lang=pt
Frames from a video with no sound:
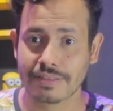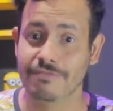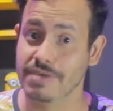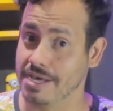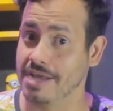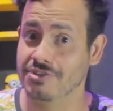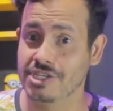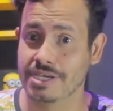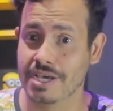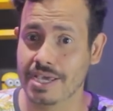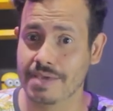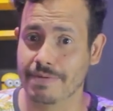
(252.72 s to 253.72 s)
Fica a
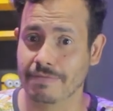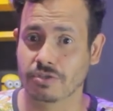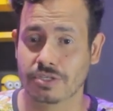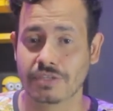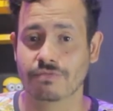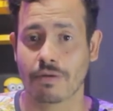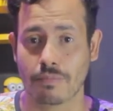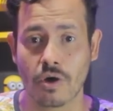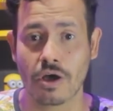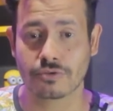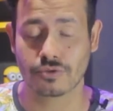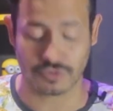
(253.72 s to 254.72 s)
dica aí para vocês
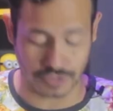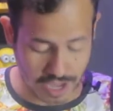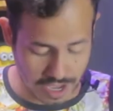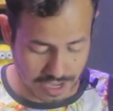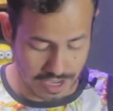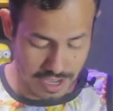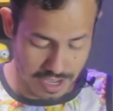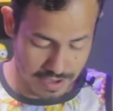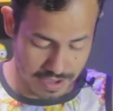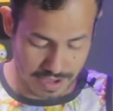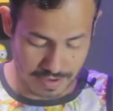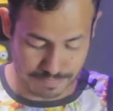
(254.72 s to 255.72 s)
famosos, né?
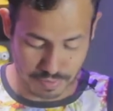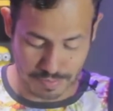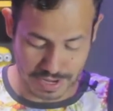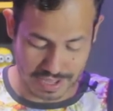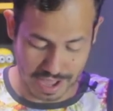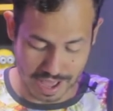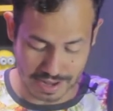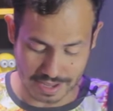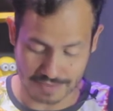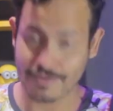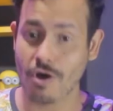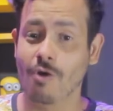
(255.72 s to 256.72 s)
É,
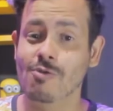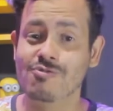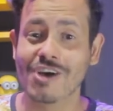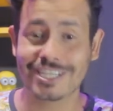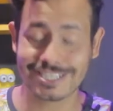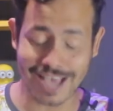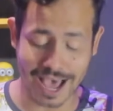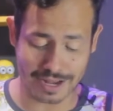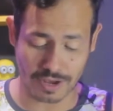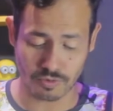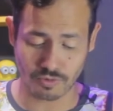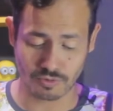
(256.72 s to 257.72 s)
publicarem ou
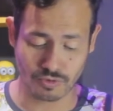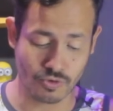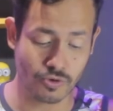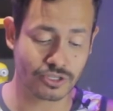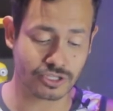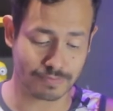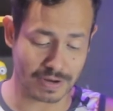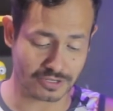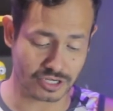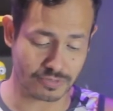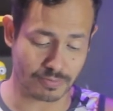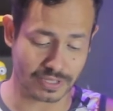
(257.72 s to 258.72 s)
vazarem algum nudes para a
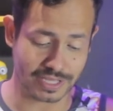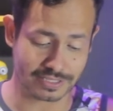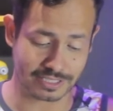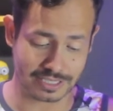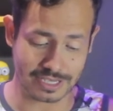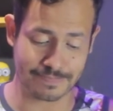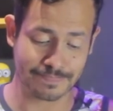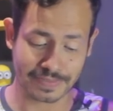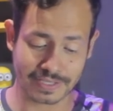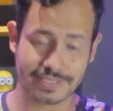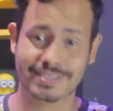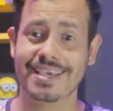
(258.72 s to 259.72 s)
gente poder se,
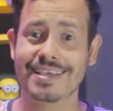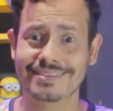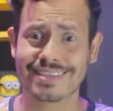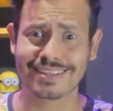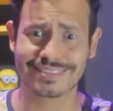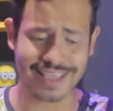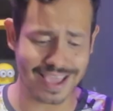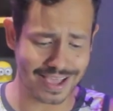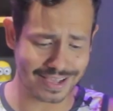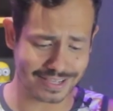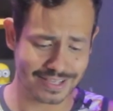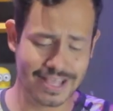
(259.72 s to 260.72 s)
se
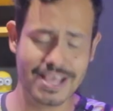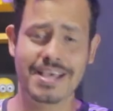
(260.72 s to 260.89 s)
entreter.